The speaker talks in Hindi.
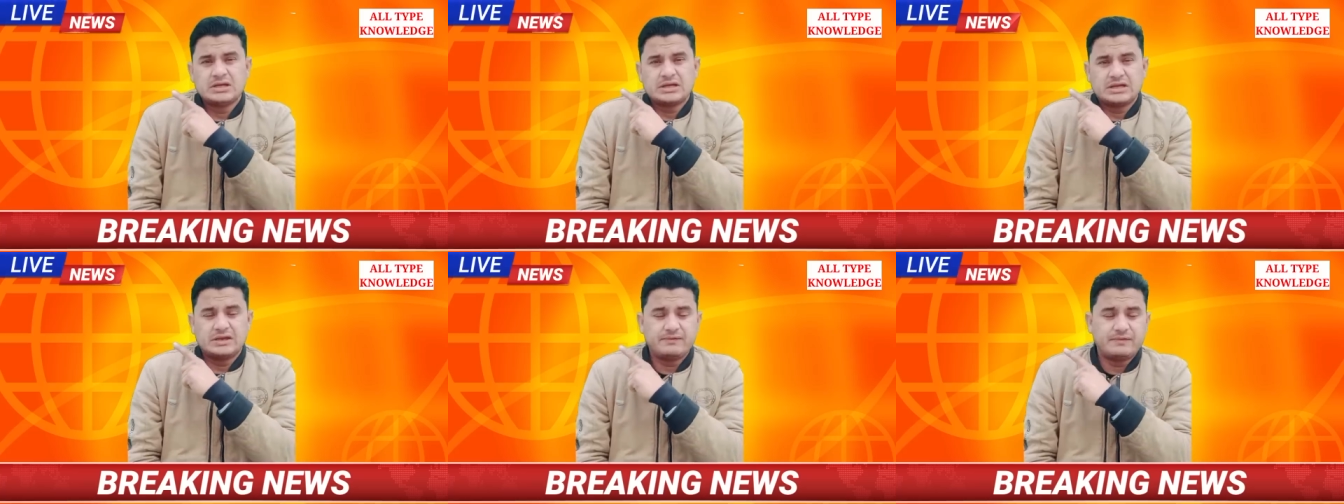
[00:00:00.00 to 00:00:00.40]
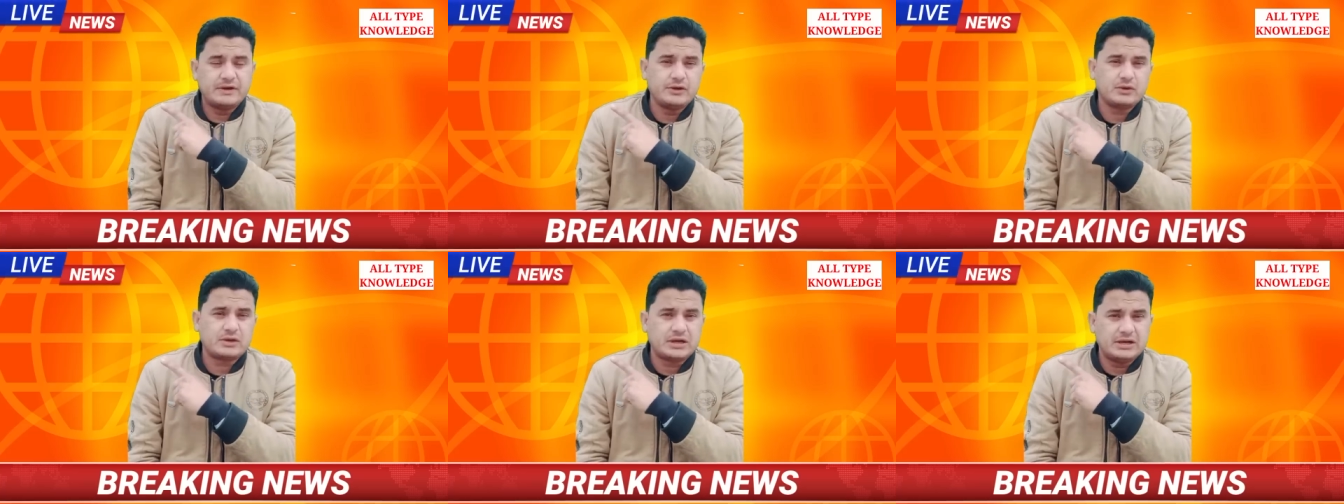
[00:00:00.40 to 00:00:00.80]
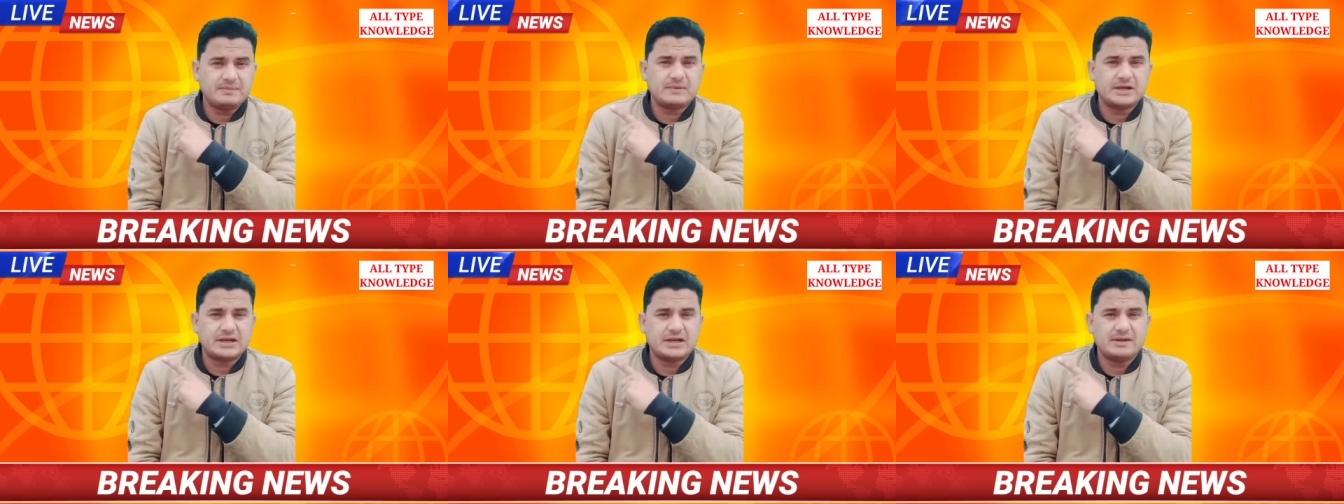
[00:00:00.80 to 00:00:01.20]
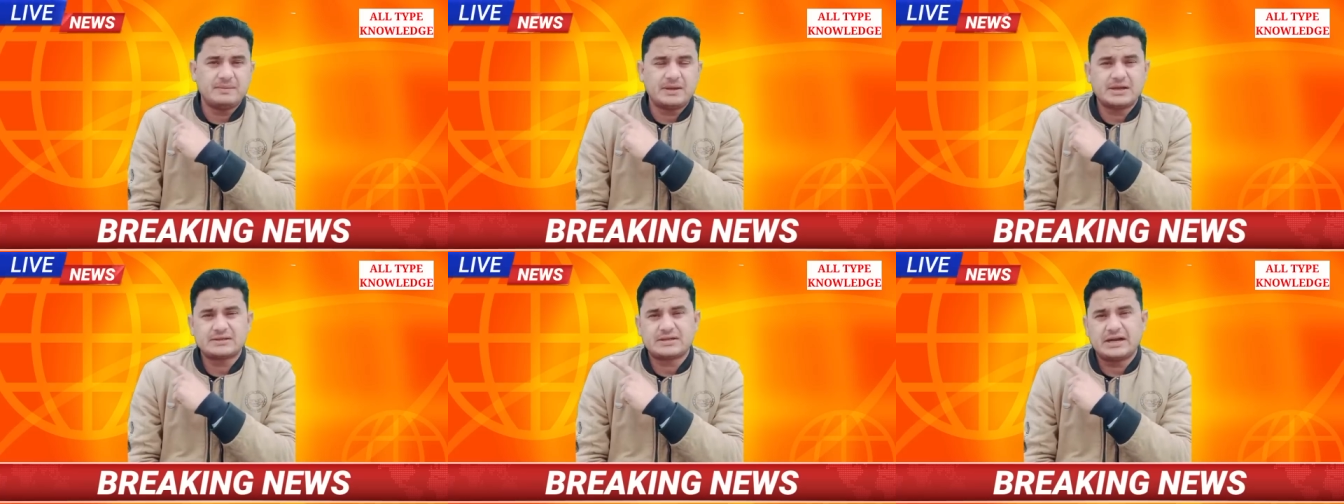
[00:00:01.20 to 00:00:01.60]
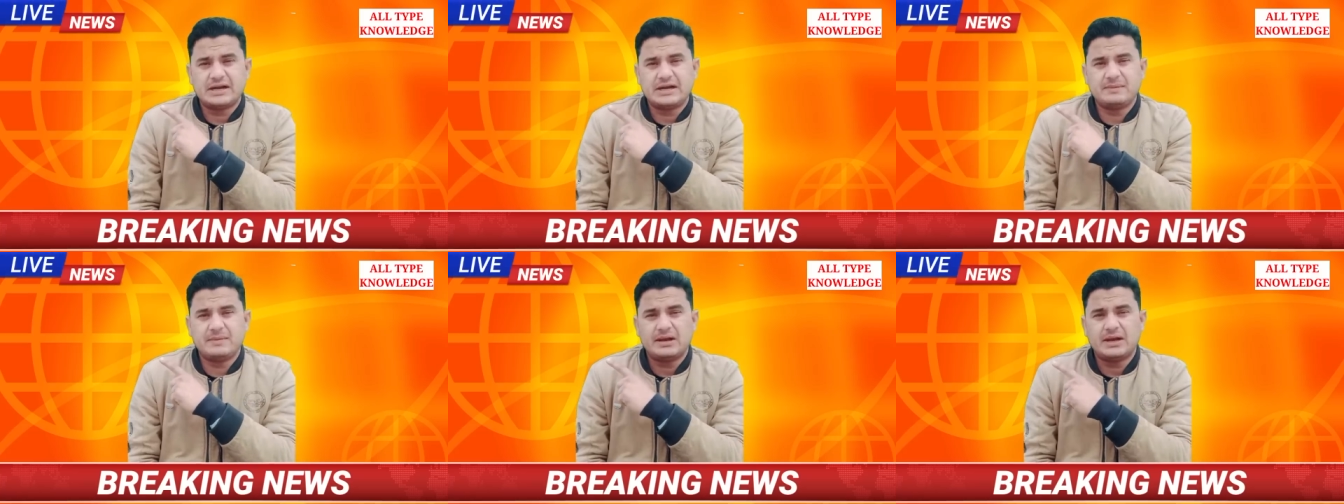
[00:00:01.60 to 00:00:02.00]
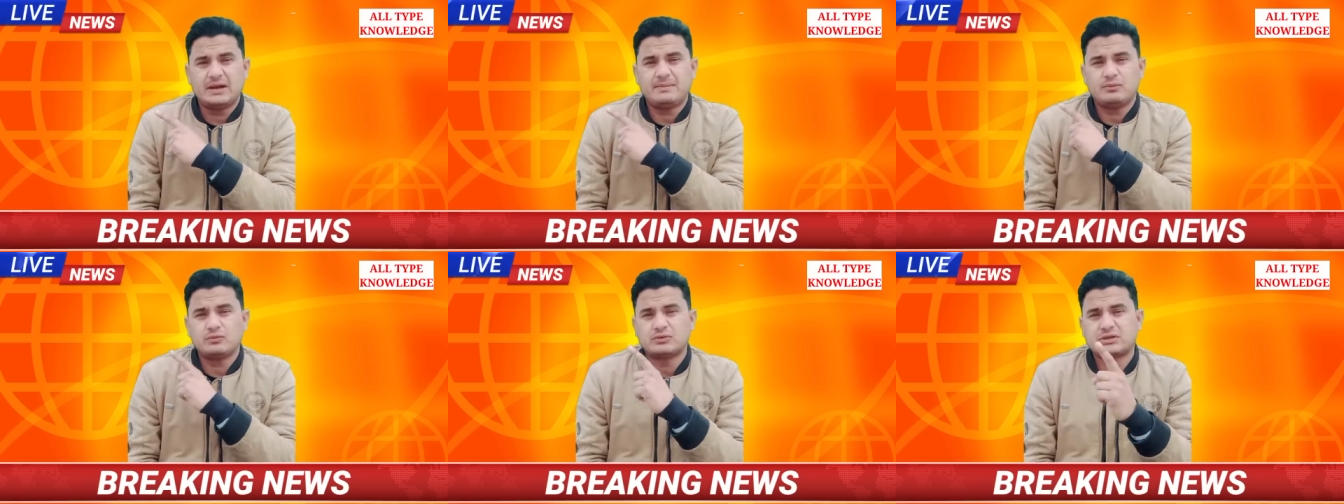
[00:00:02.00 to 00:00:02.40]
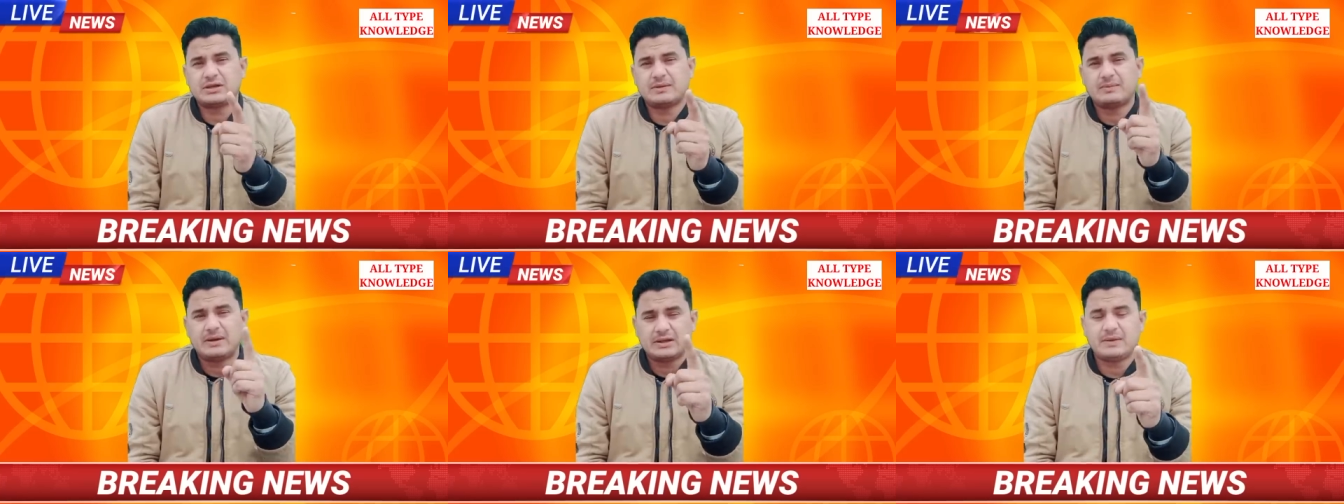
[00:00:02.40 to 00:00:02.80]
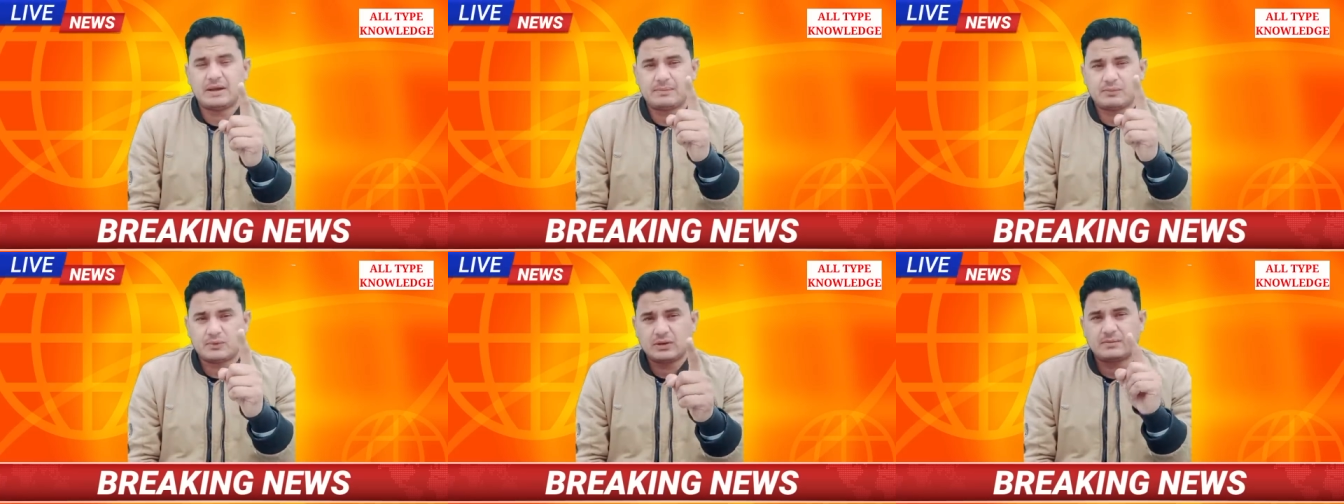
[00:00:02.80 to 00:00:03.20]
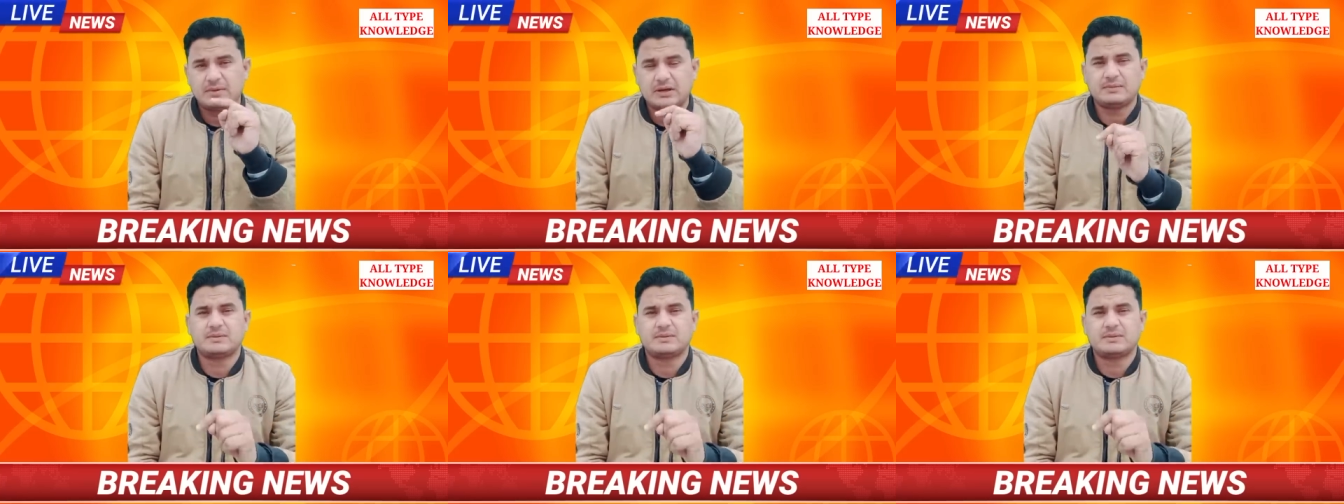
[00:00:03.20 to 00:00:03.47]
ये वीडियो क्लिप देखिए मेरे साइड में आप उसके बाद में आपको एक बात